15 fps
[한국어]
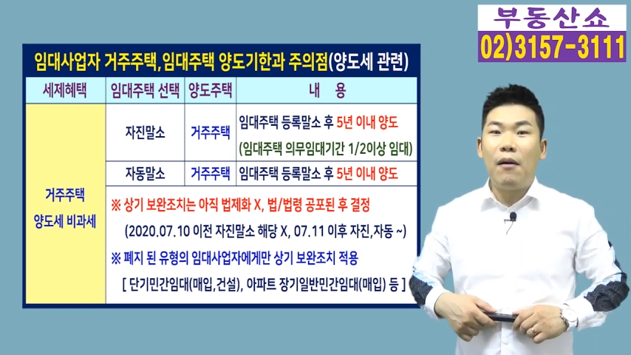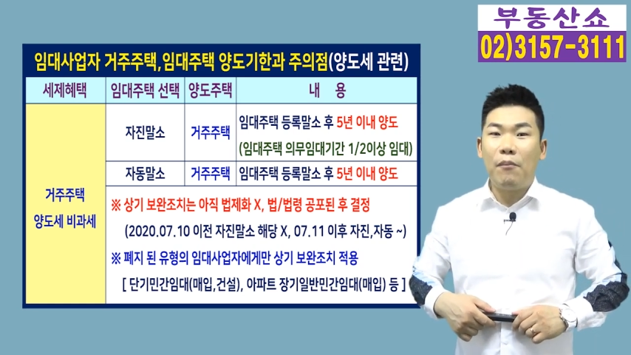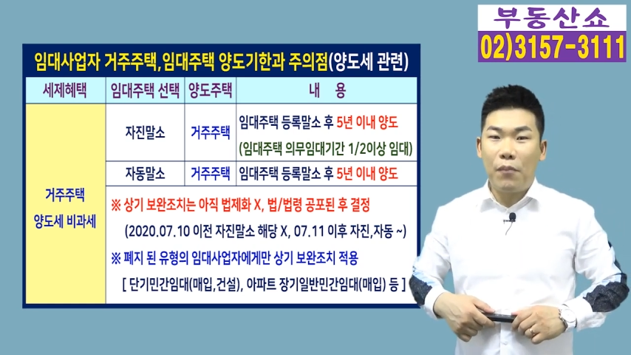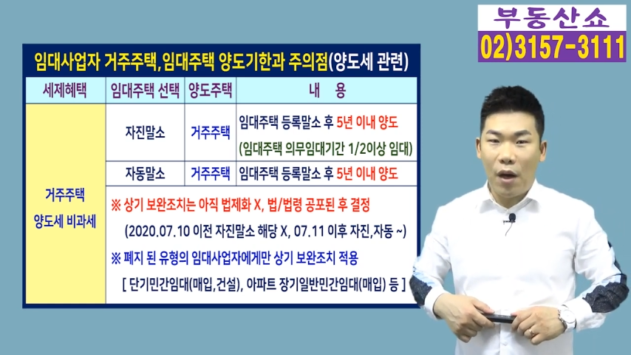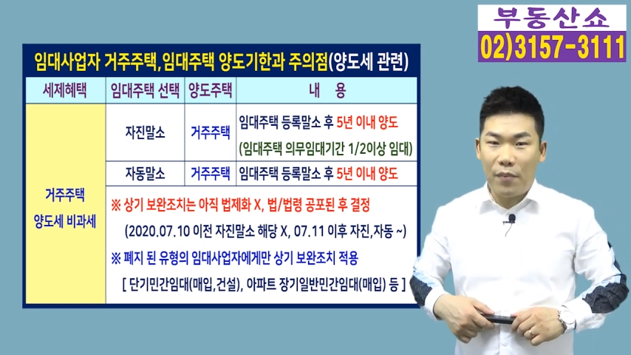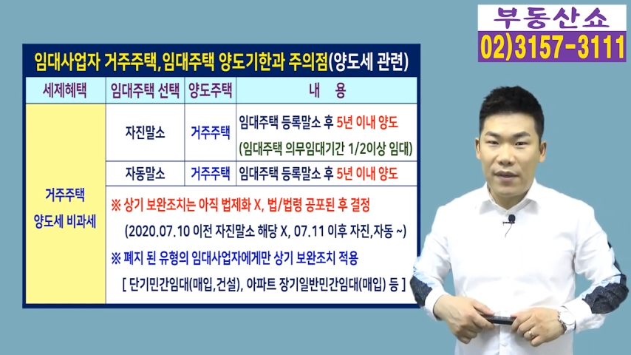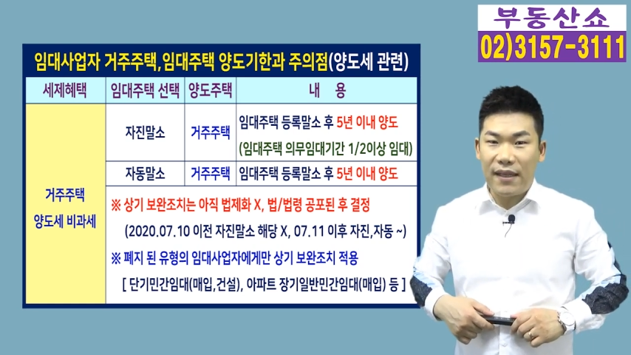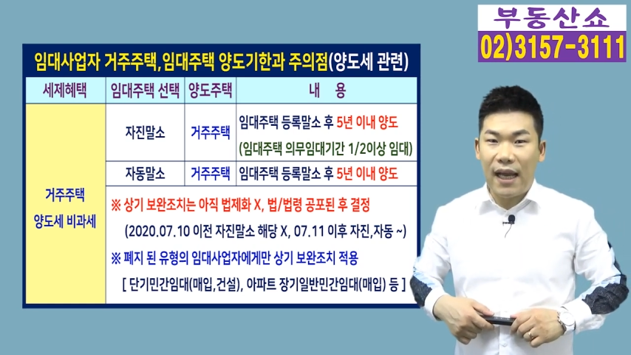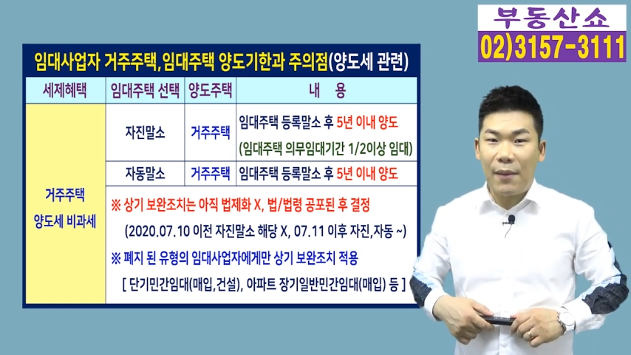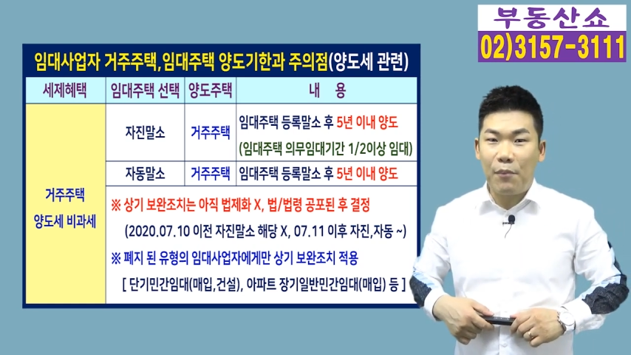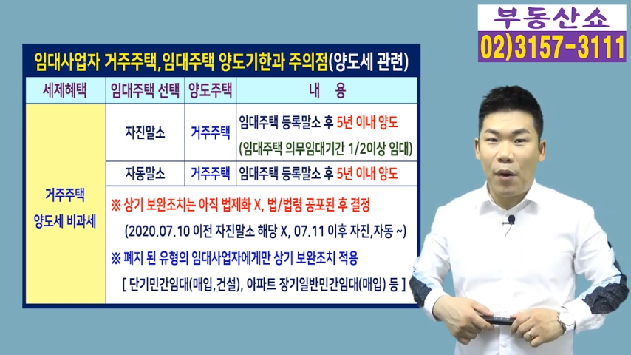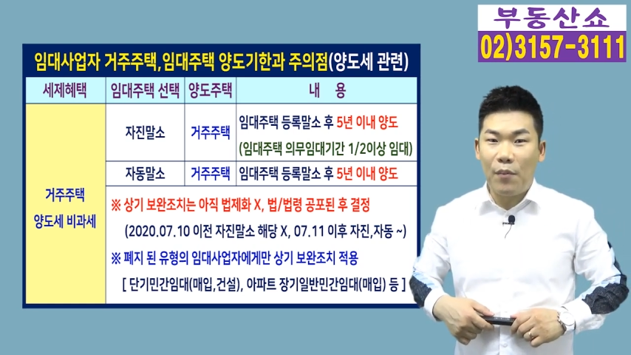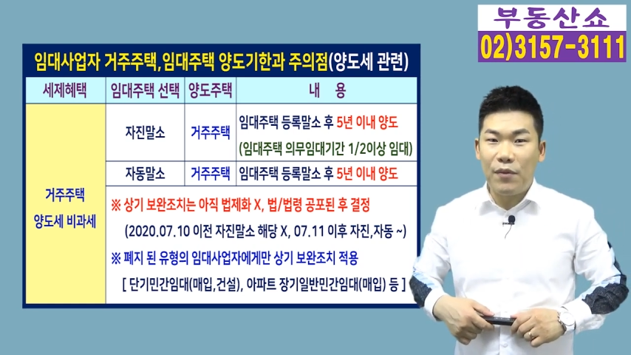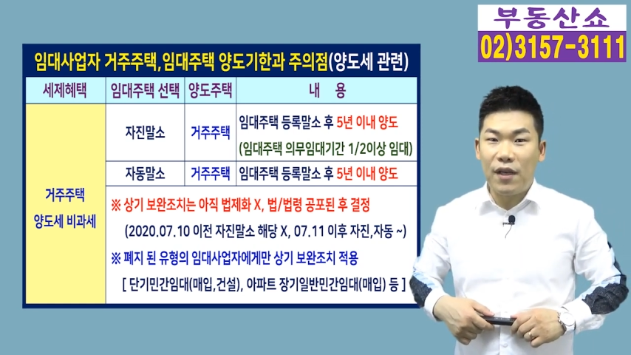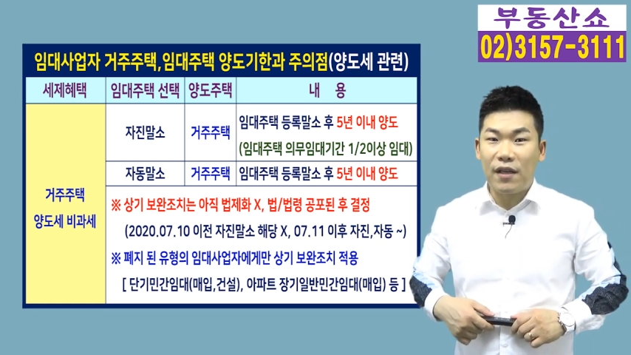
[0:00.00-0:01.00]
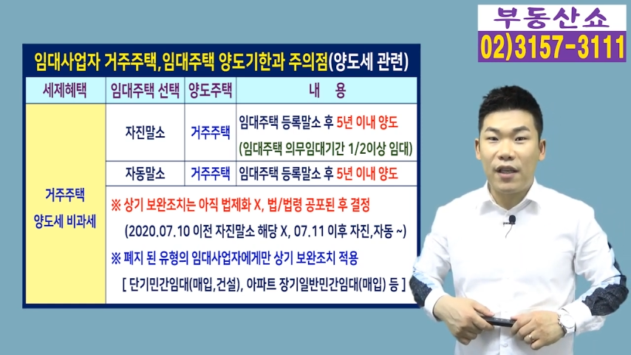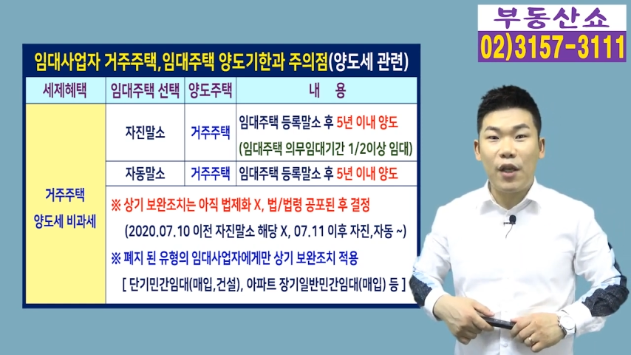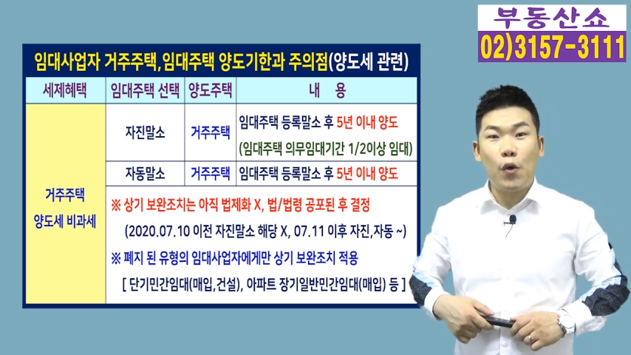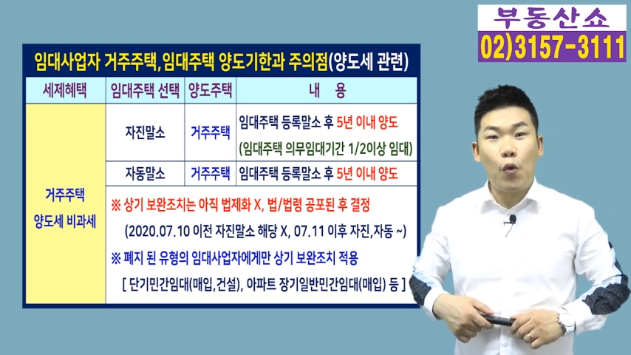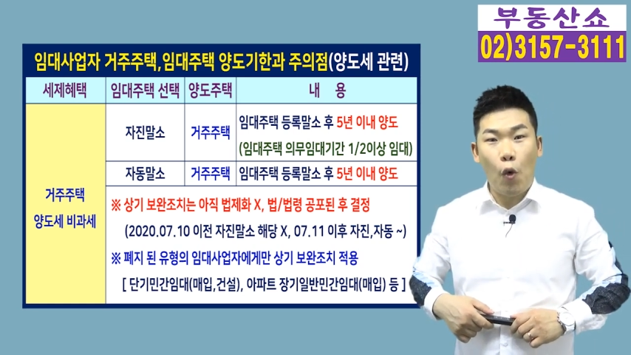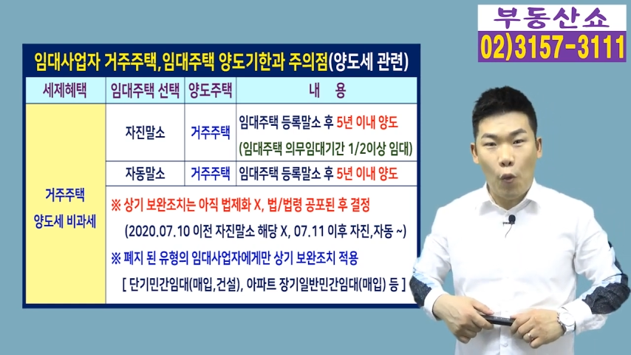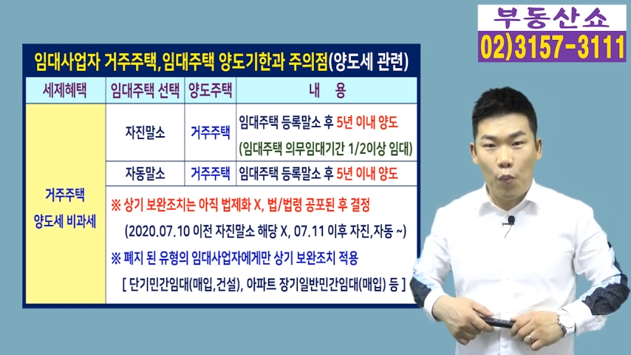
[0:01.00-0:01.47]
법이나
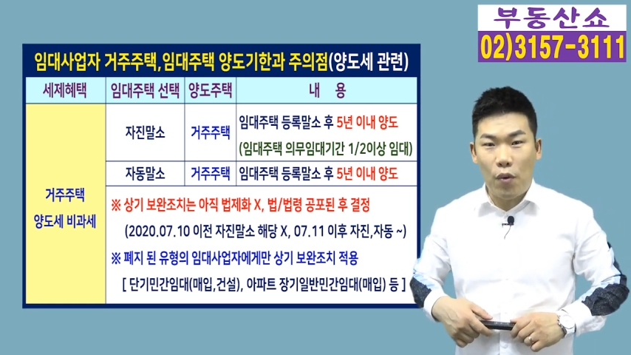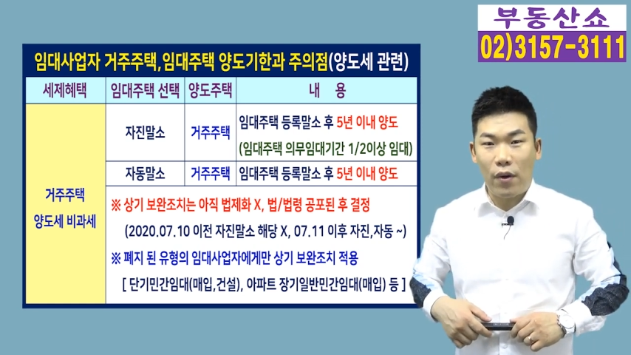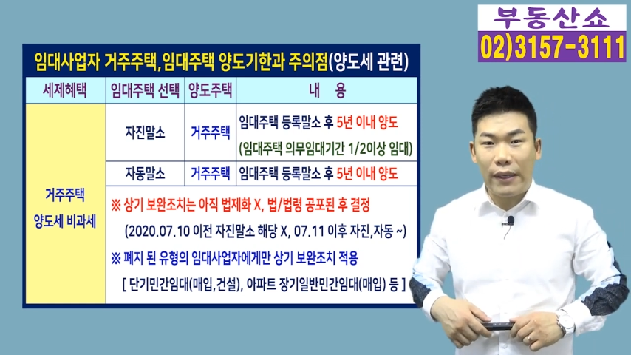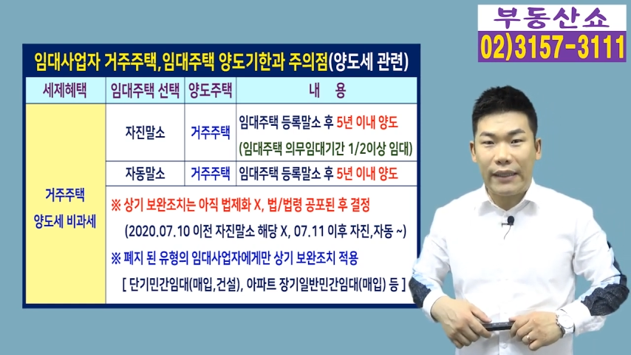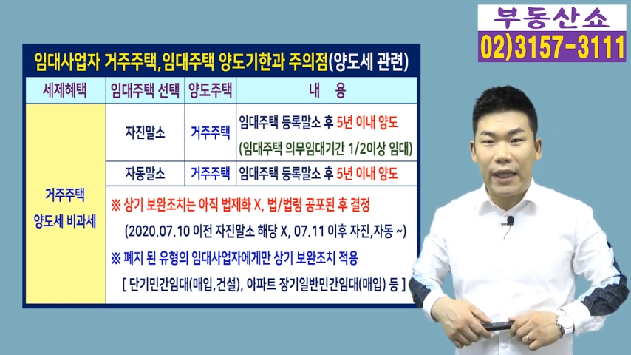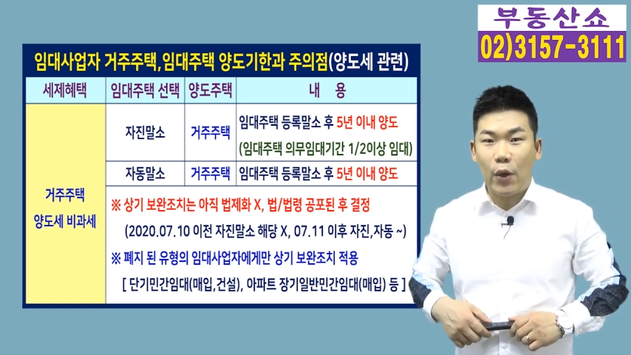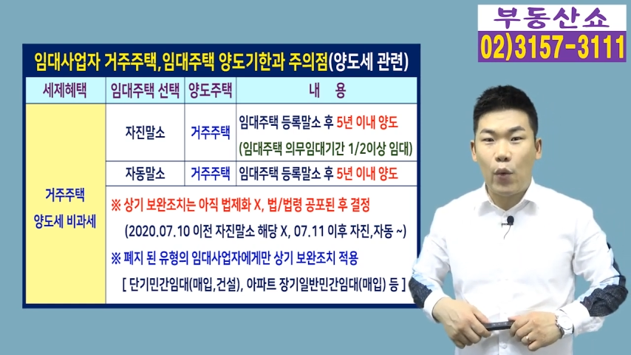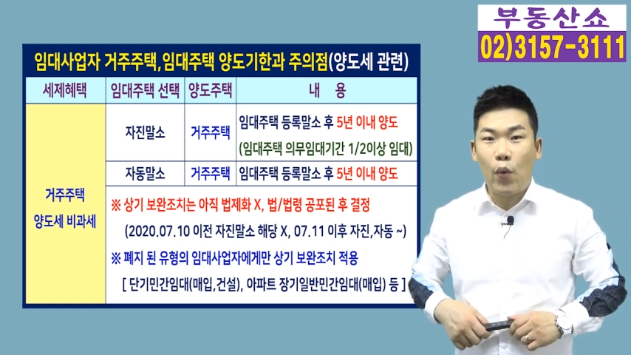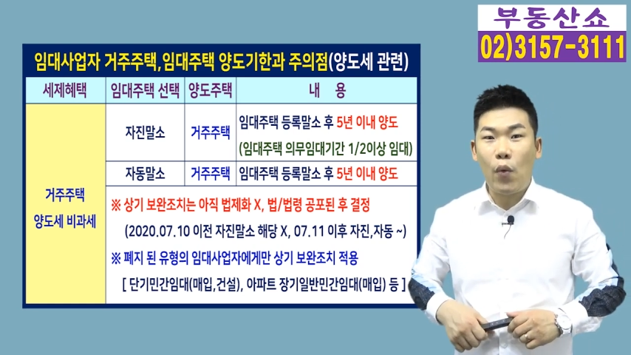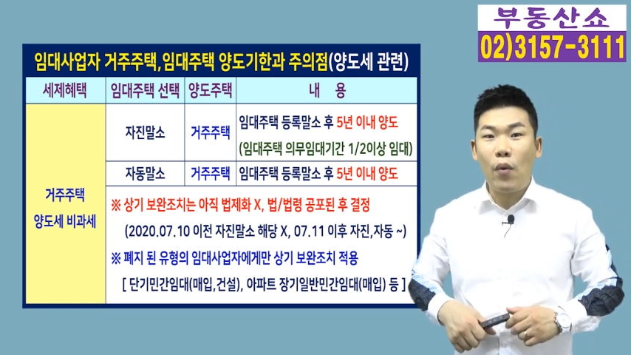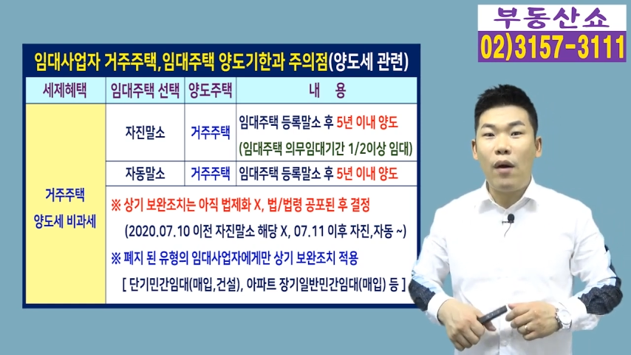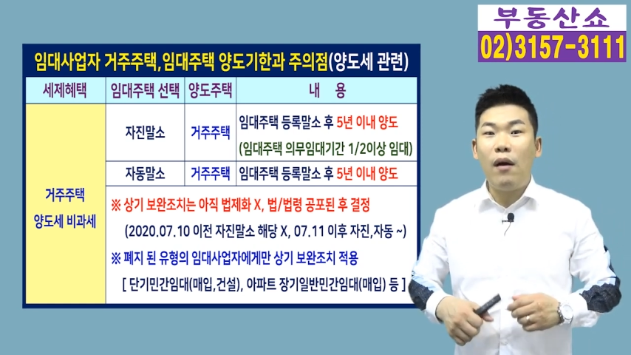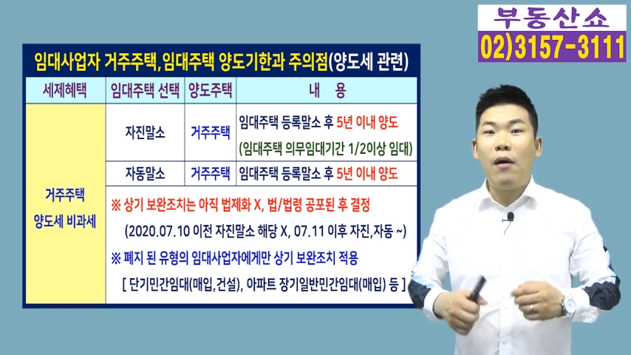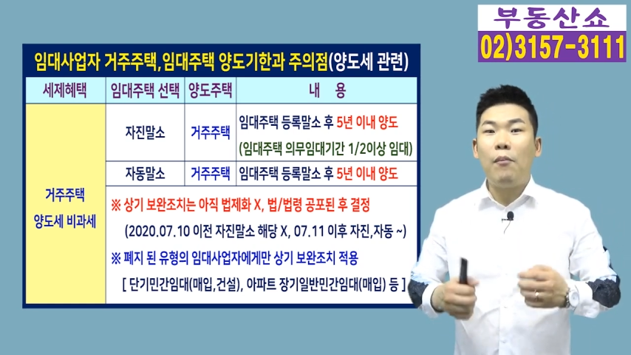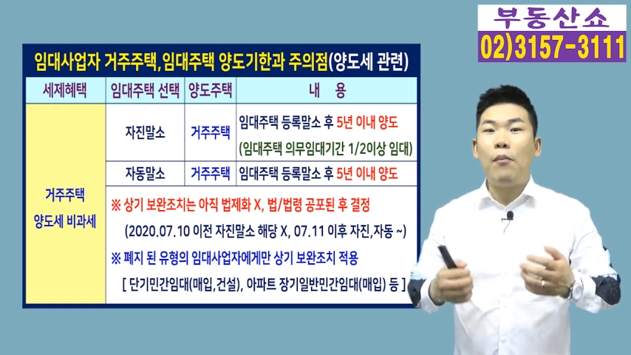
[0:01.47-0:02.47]
법령이 공포가 되고